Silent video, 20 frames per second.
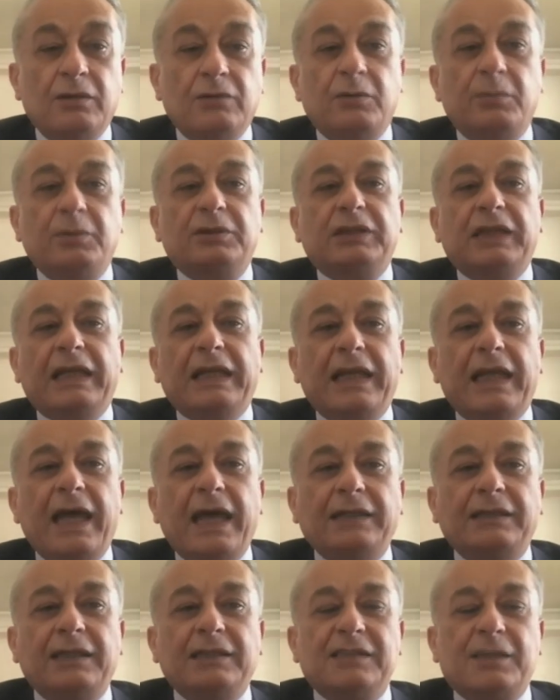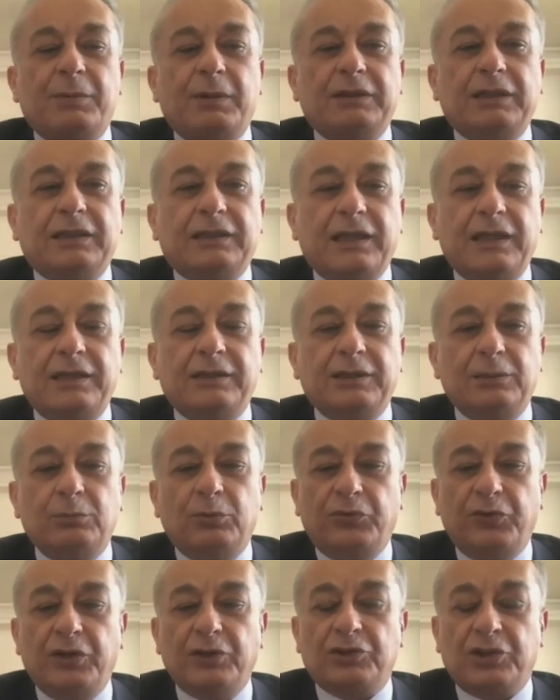وبالتالي هيدي اذا بدك كانت
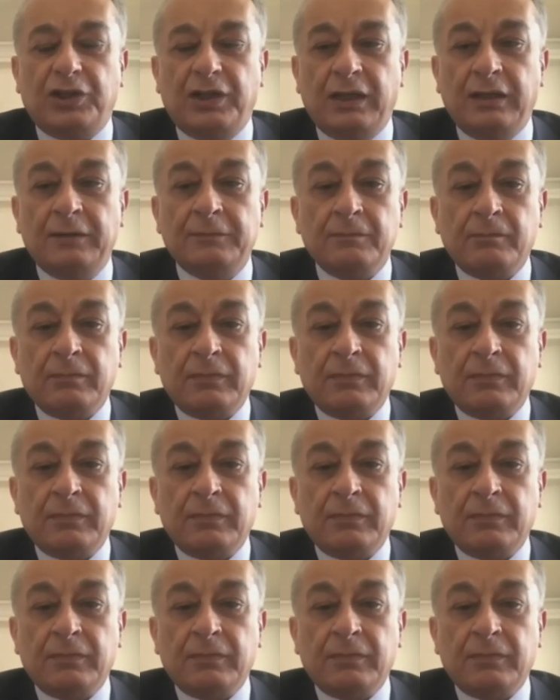المفاجاه